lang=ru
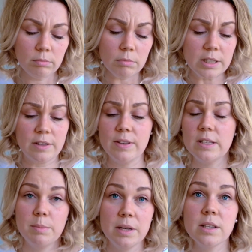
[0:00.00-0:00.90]

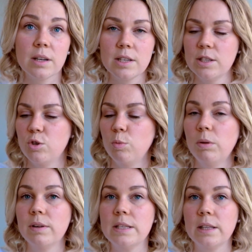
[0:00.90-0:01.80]
соответственно, берите красный
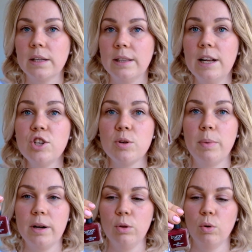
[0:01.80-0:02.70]
теплого оттенка. Дальше
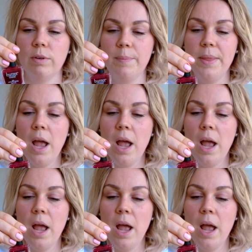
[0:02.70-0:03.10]
бордовый.